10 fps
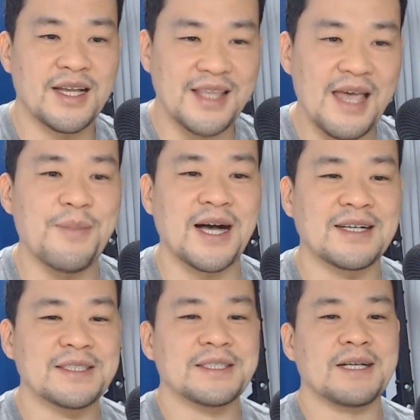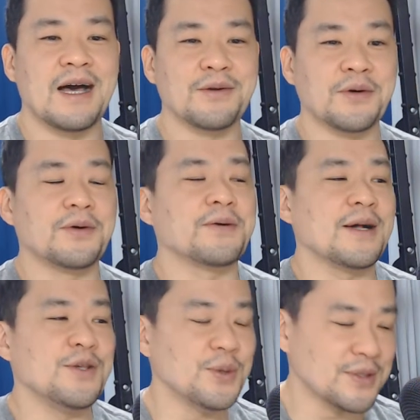で、まあ、あの、これ
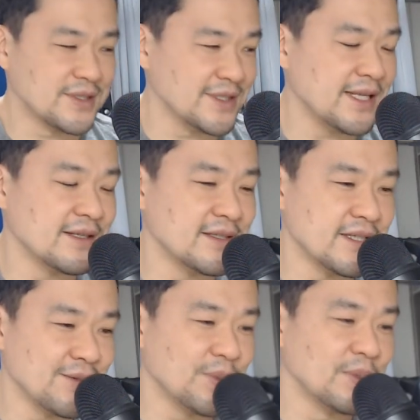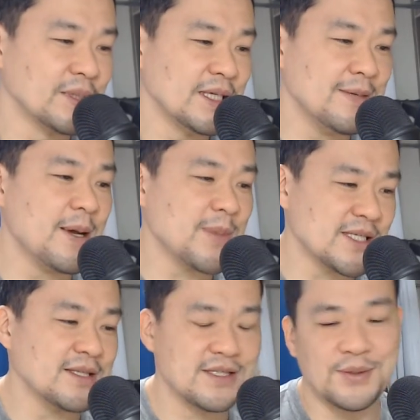は世の常なんですけど、今ま
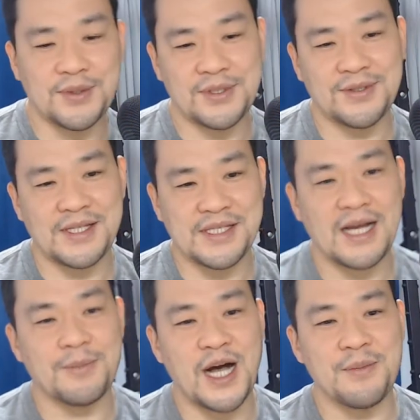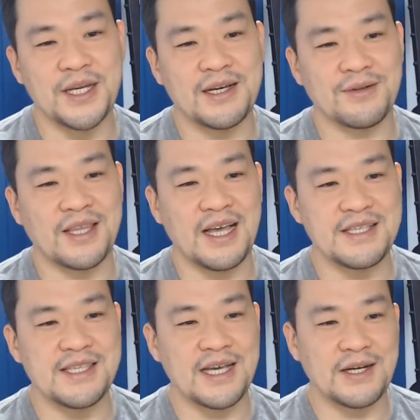さにそういう人たちが、まあ、アメリカの
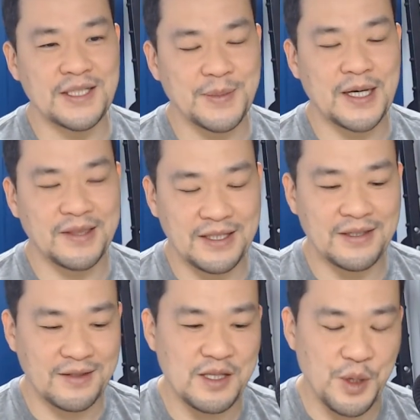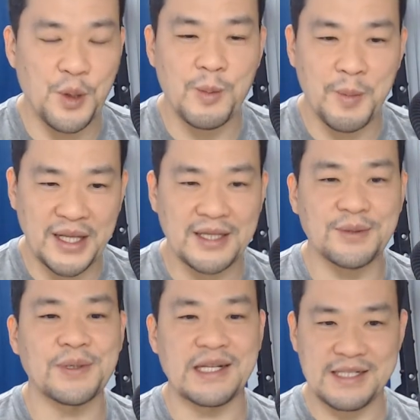体制側に回ってるっていうのは日本も全
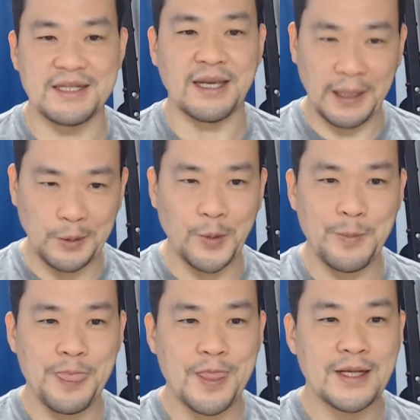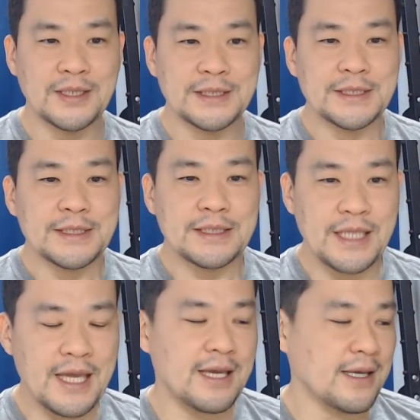く同じなんだけど、
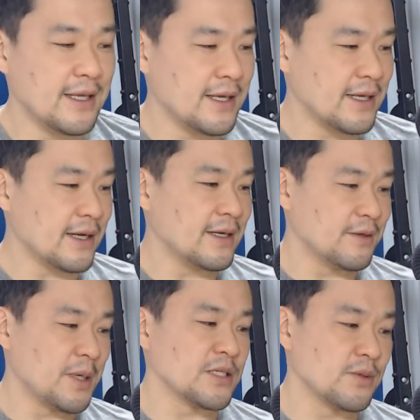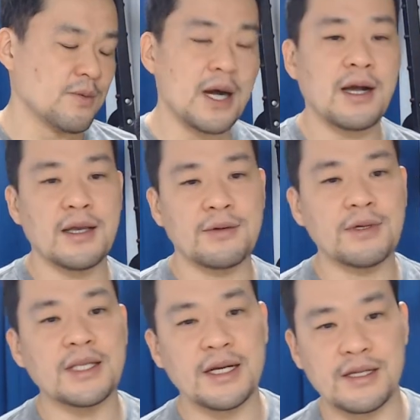で、えー、彼らの、まあ、その若気の
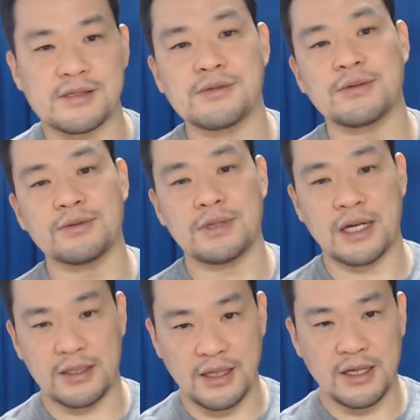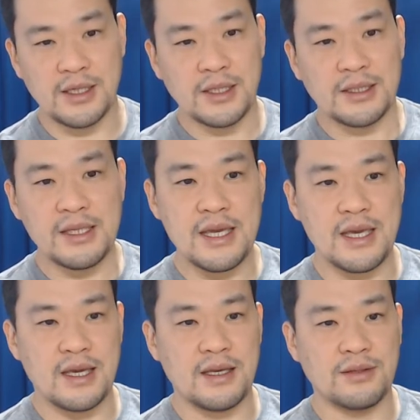至りでそういうことがあった。
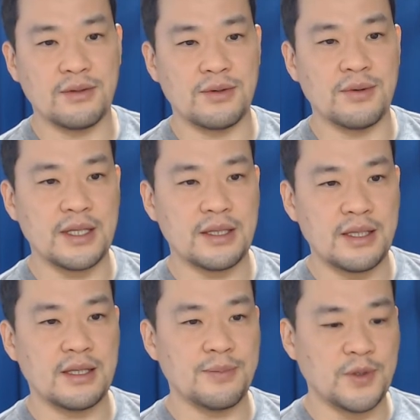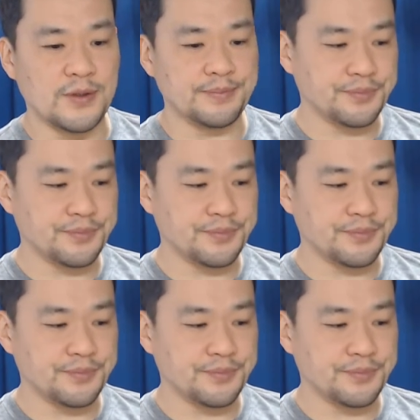で、えっと、これってでも、